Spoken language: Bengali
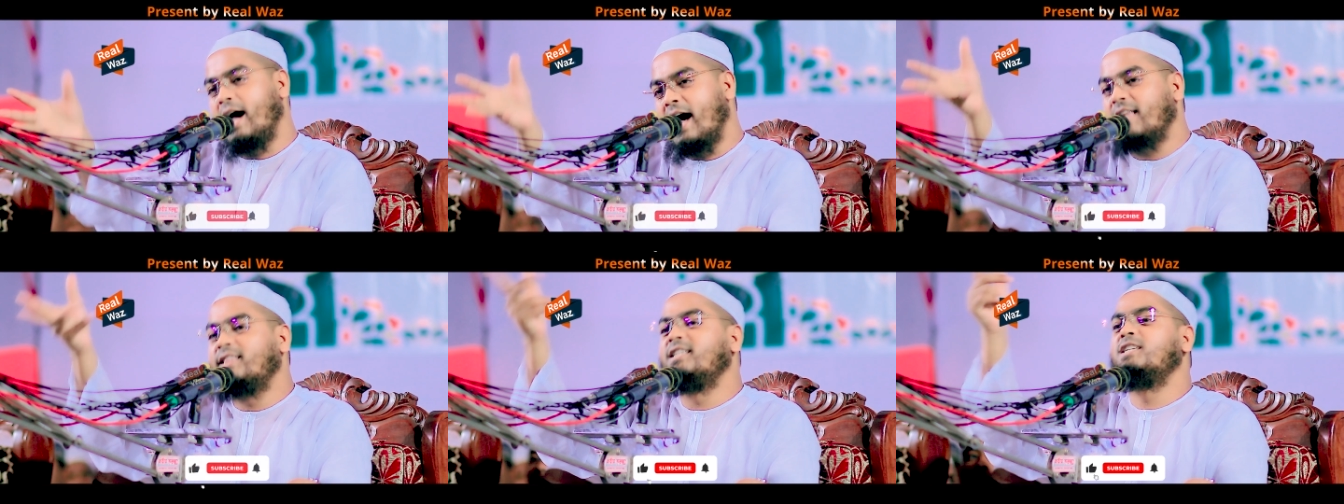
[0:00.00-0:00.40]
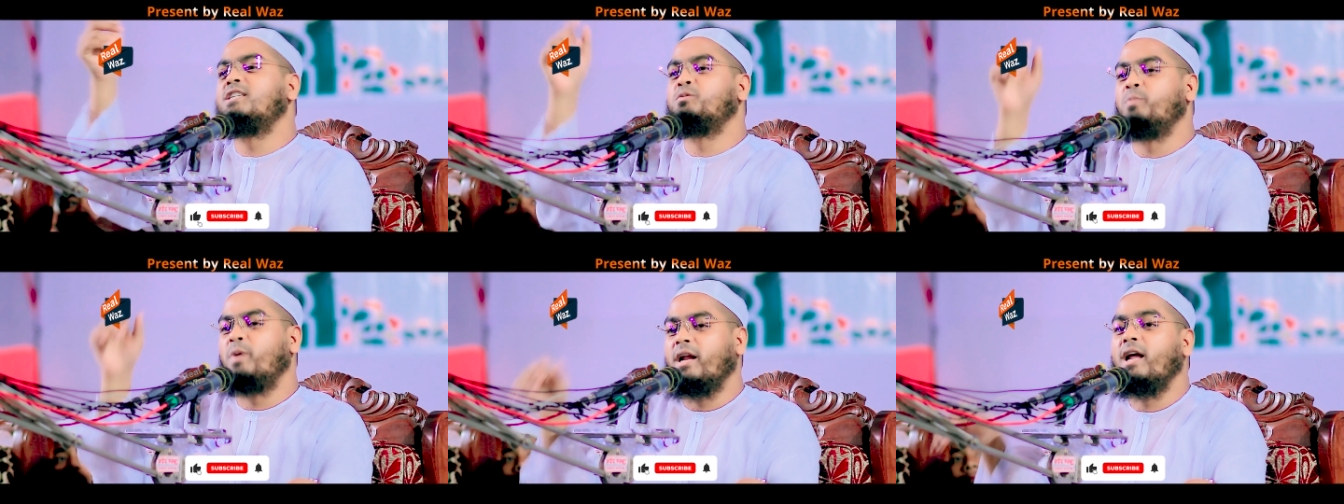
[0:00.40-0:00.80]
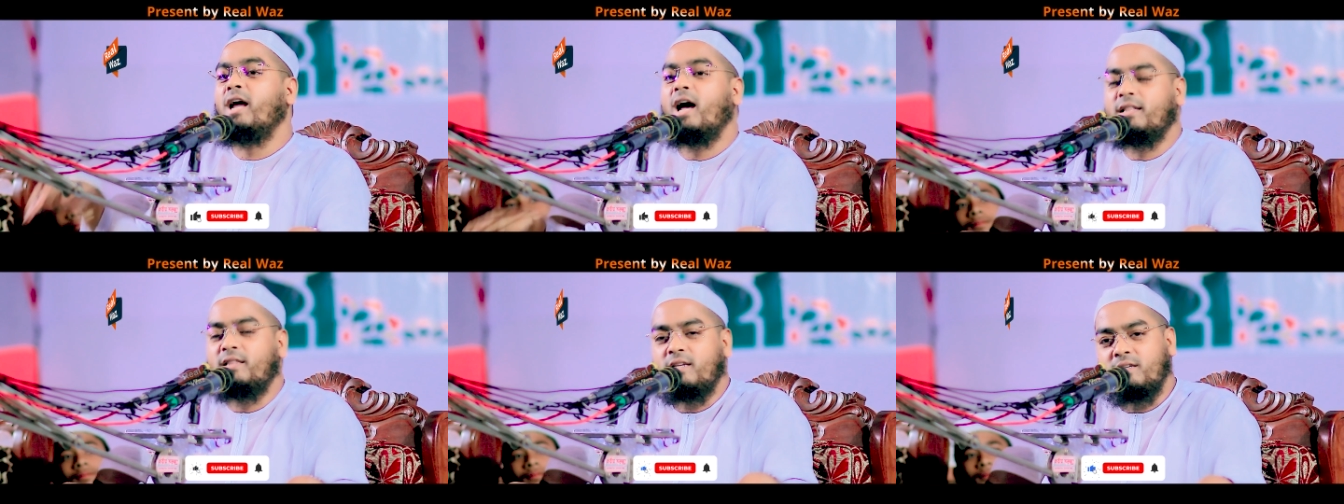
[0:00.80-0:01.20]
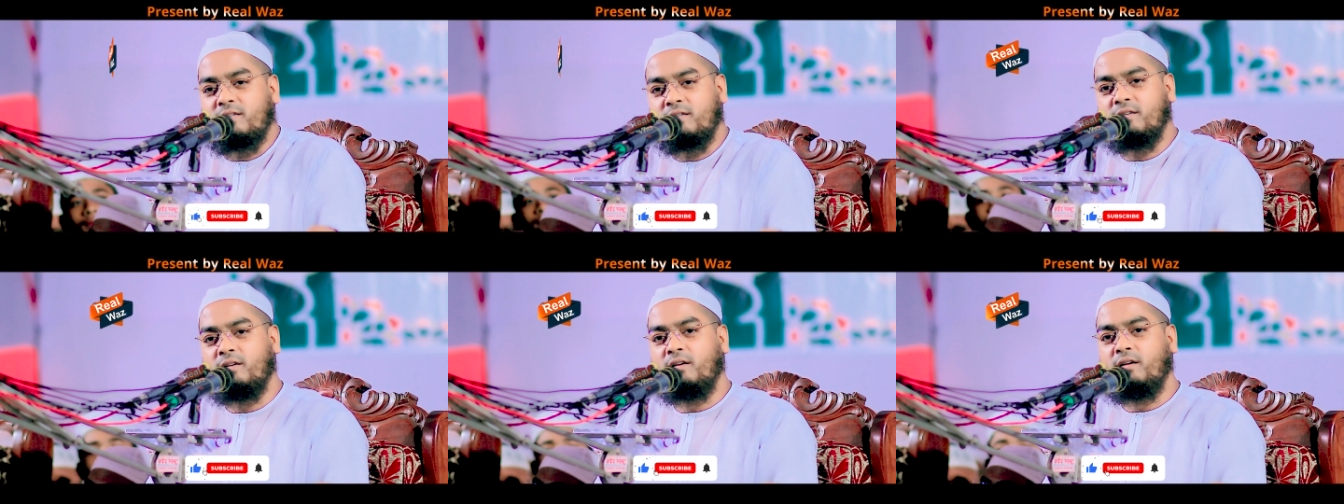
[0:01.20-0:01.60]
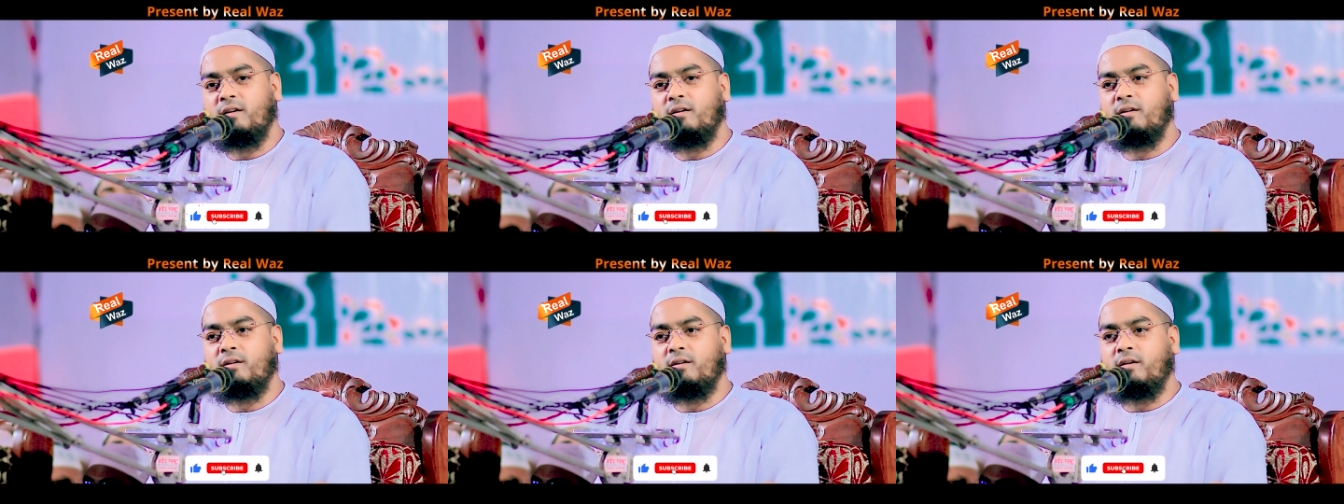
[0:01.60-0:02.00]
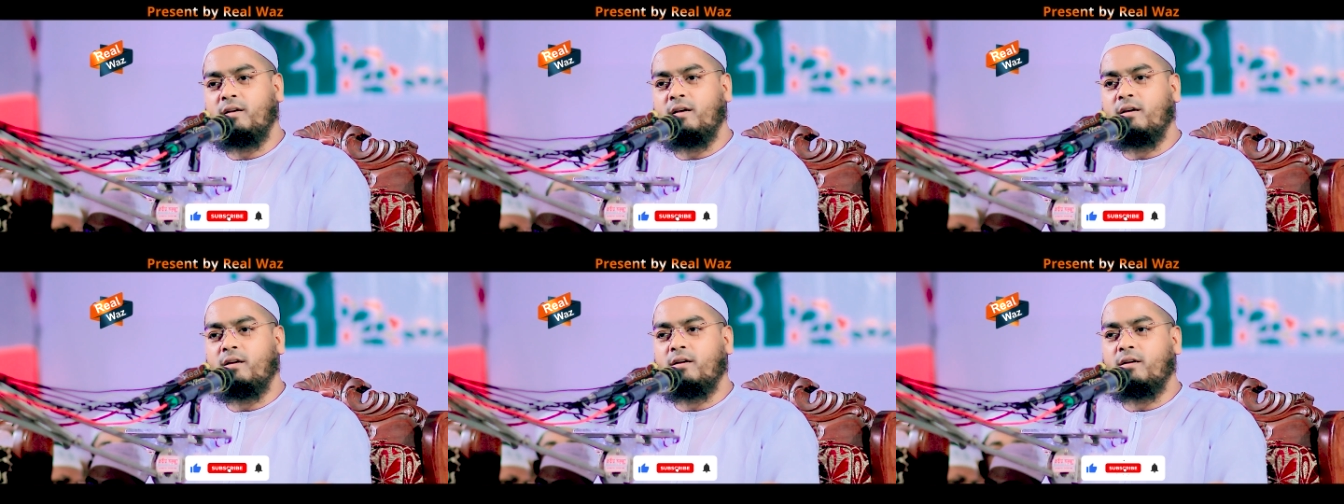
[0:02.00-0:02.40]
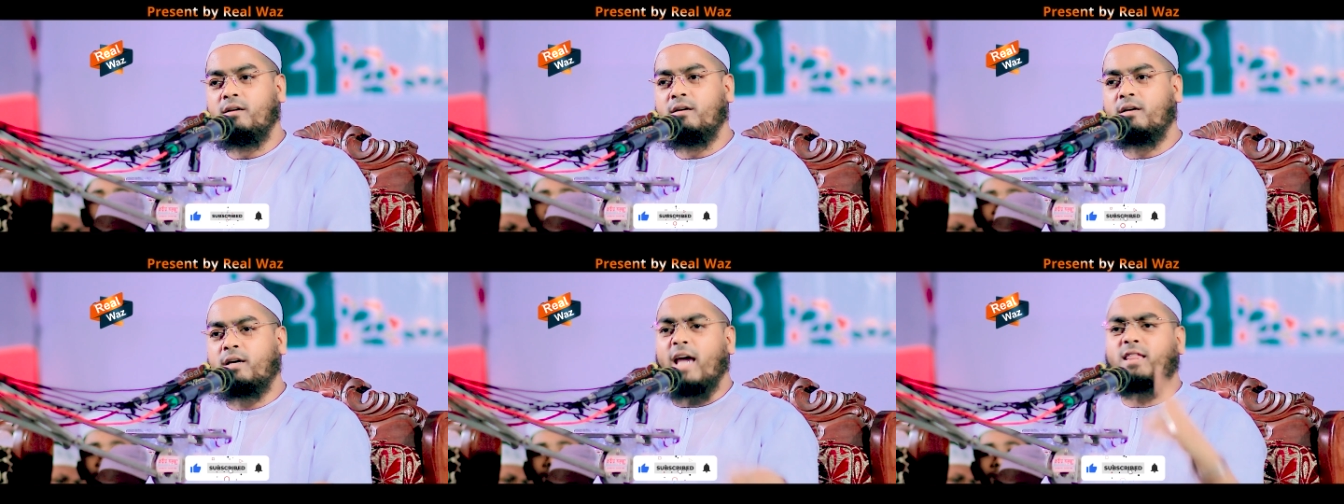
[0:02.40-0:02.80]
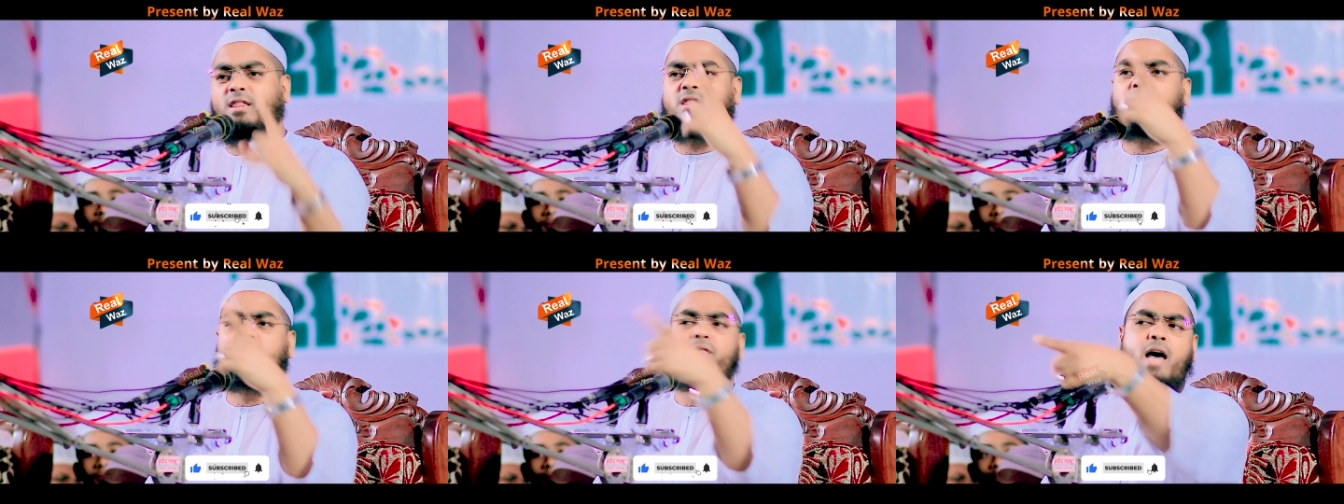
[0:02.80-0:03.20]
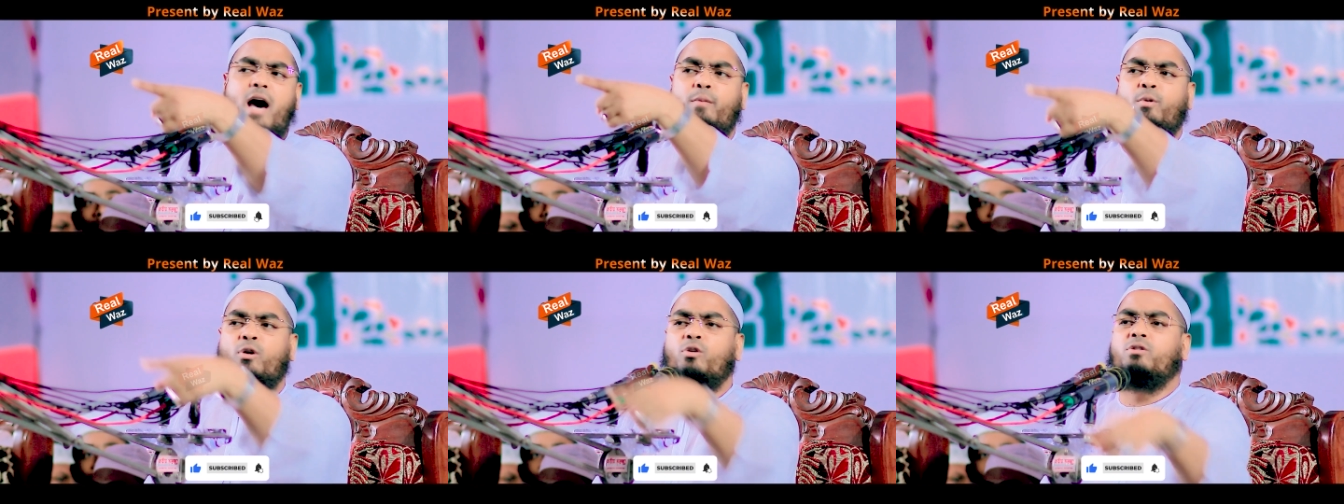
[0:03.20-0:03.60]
হাদিস মানে হাদিস কেতনা বড়